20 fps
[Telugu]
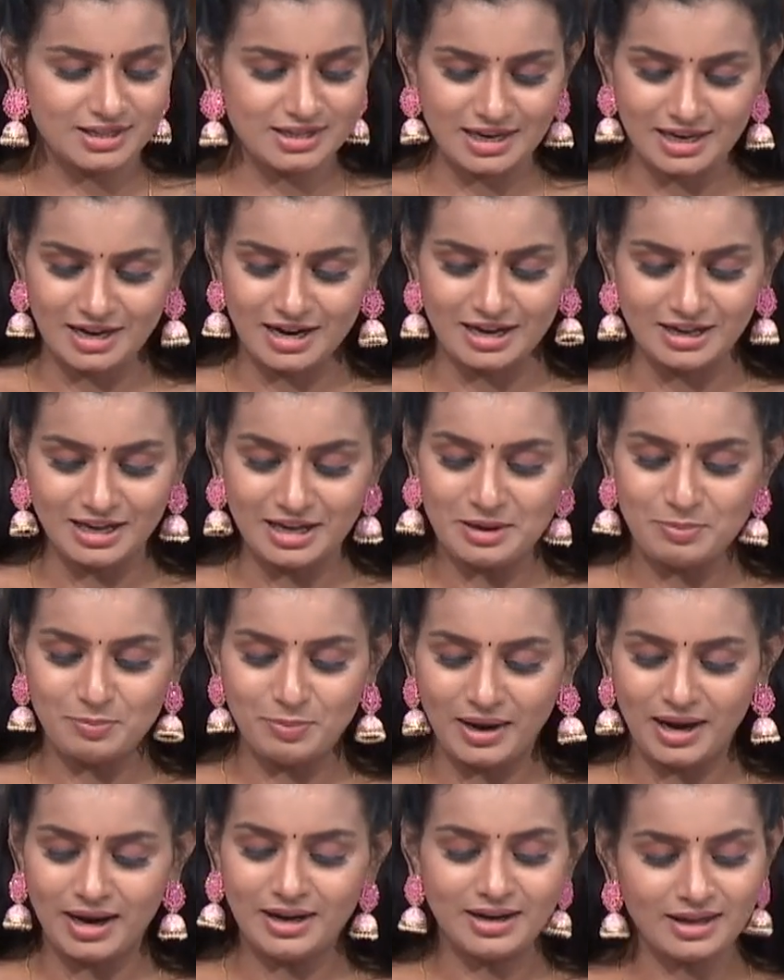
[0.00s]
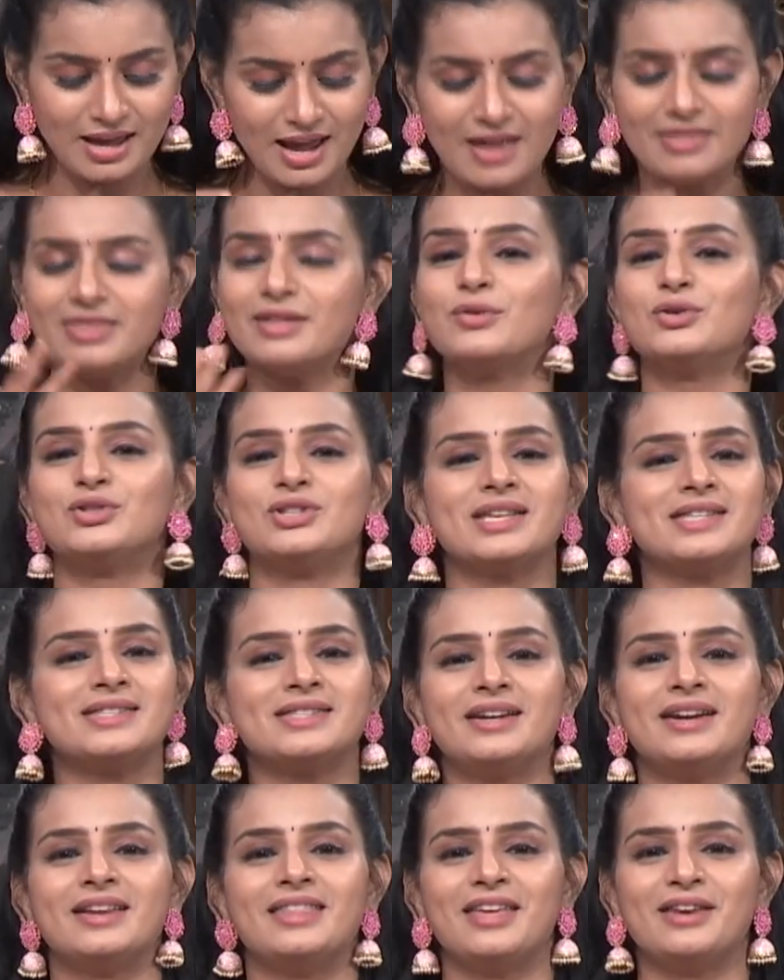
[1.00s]
చాలా అంటే ఈ ప్లేట్కే అందం
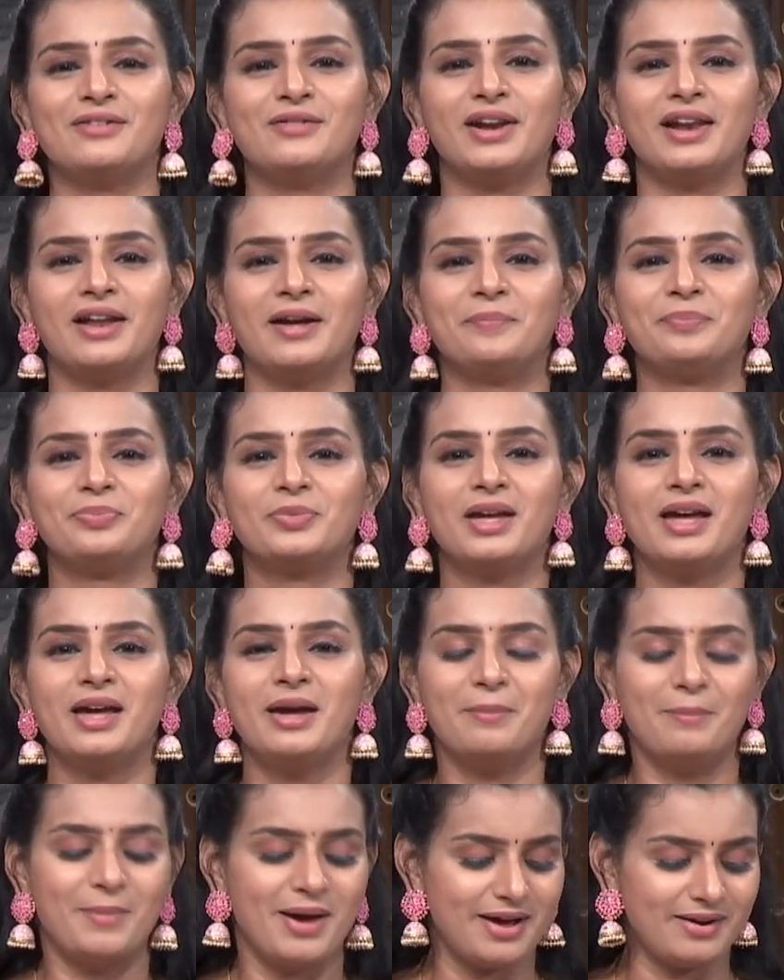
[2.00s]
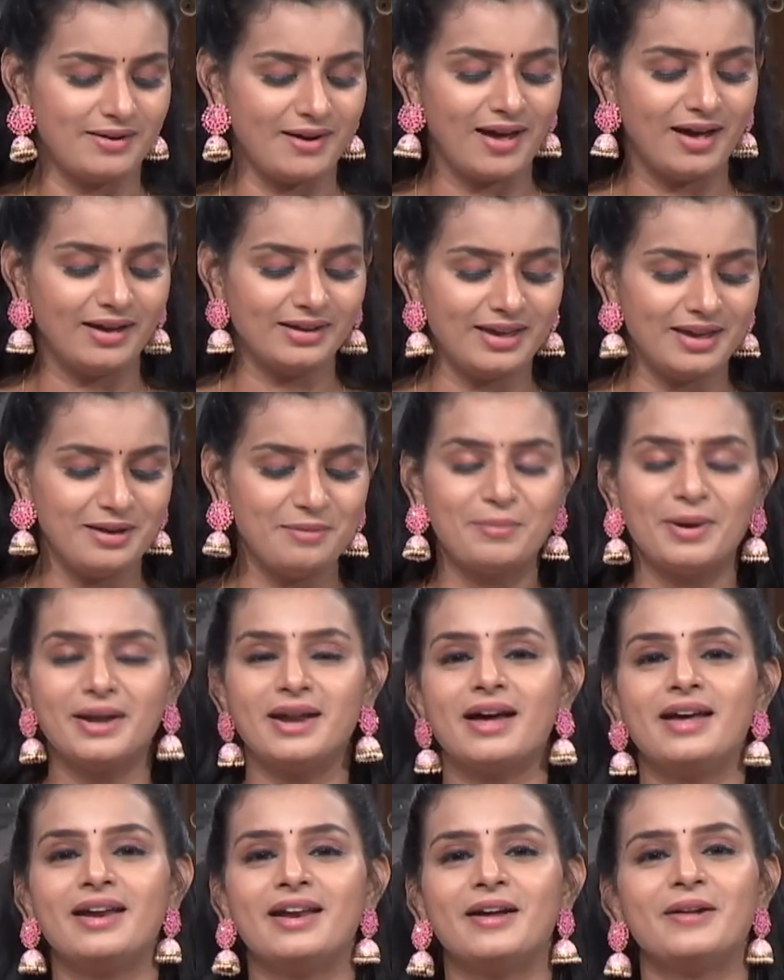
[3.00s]
వచ్చేసిందండి దీనివల్ల మా రాగి
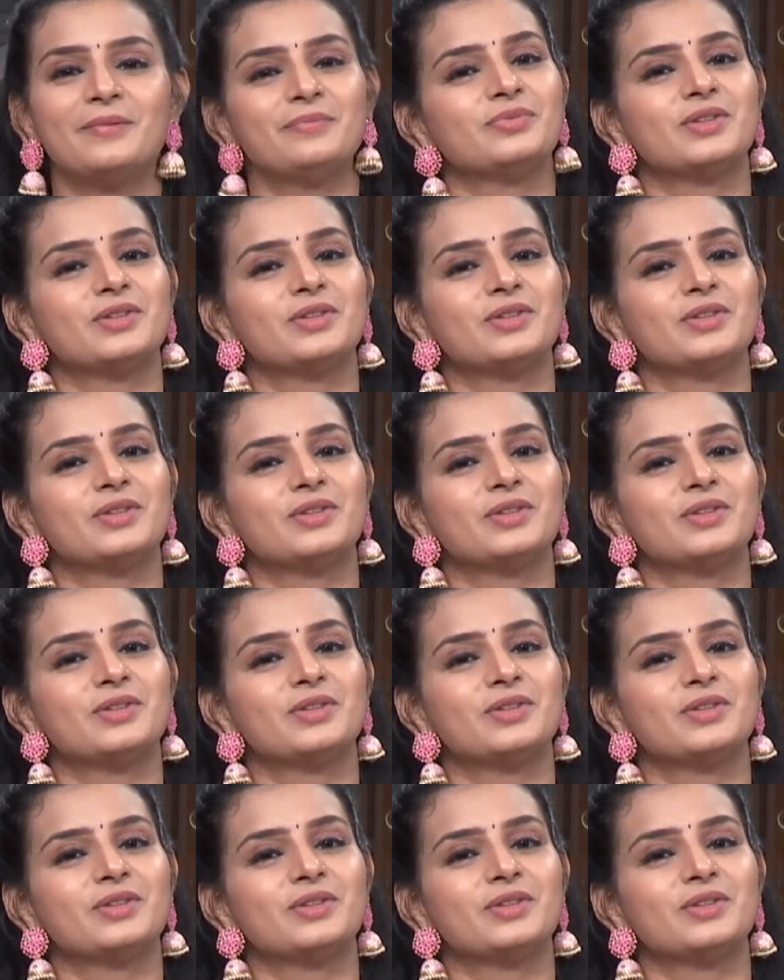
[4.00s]
బనానా